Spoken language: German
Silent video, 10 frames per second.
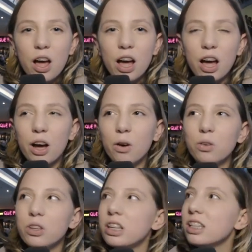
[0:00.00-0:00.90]
Äh,
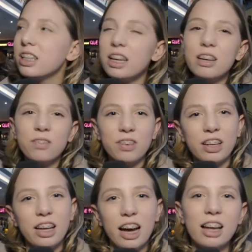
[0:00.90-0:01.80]
ohne die wäre
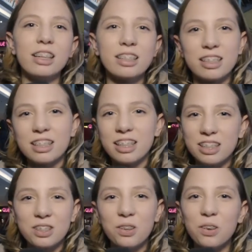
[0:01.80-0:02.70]
hier alles nicht
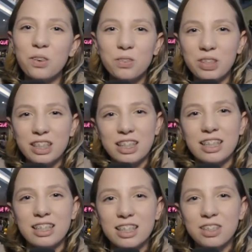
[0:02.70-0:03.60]
so, wie es
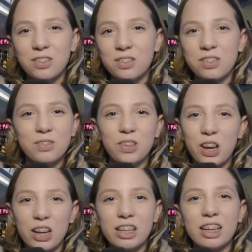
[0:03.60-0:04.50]
jetzt ist und wir
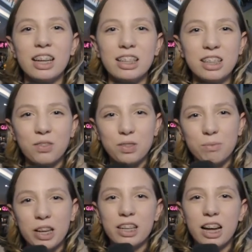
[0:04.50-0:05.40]
könnten hier nicht auf die
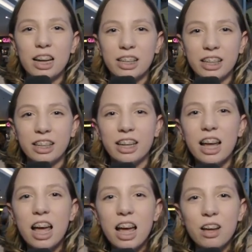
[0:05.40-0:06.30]
Berlinale gehen.
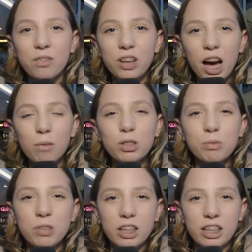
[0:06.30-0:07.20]
Wir haben uns
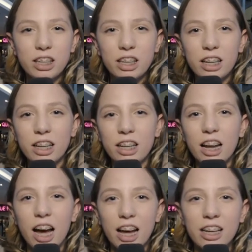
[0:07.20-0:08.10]
mit Niki in
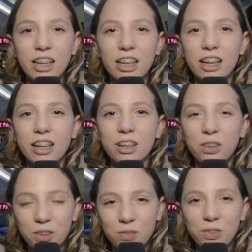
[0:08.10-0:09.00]
einer
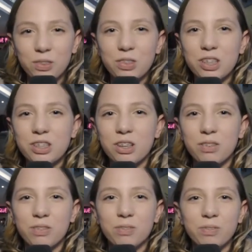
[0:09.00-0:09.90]
ruhigen Minute getroffen.